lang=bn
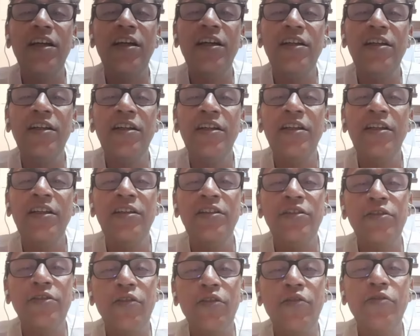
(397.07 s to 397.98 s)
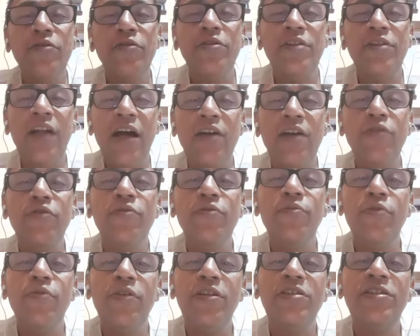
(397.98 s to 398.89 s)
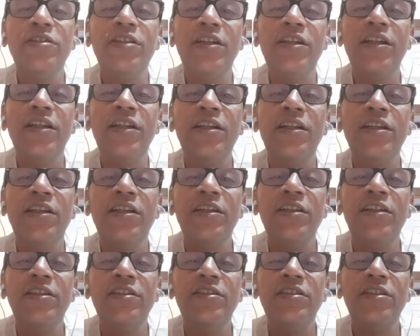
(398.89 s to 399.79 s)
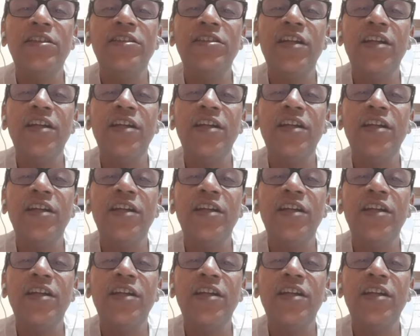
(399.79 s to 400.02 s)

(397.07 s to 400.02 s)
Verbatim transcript: না তখন ঠাকুর বলেছিলেন যে